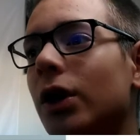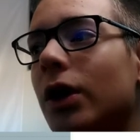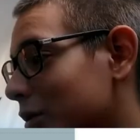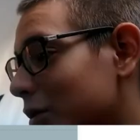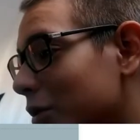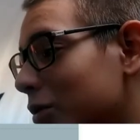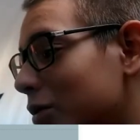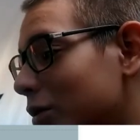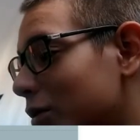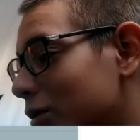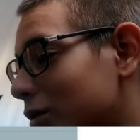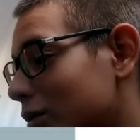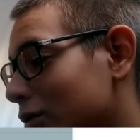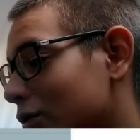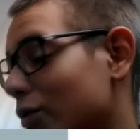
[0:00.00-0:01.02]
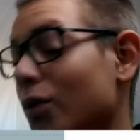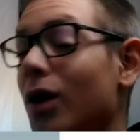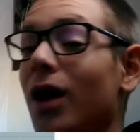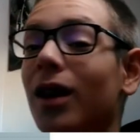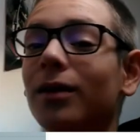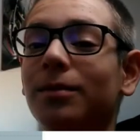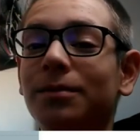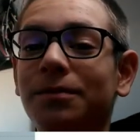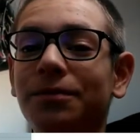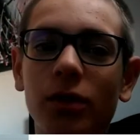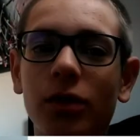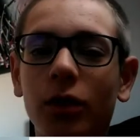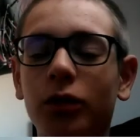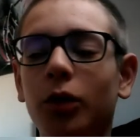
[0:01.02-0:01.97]
Donc voilà.
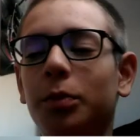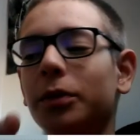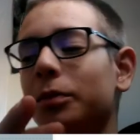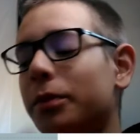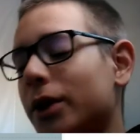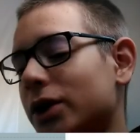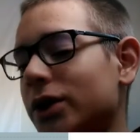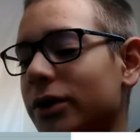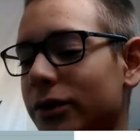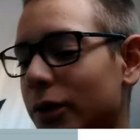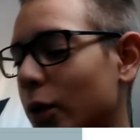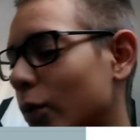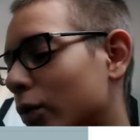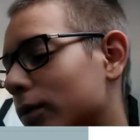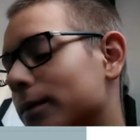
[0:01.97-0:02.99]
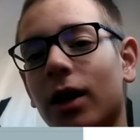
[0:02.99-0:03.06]
Surtout pour une prochaine vidéo.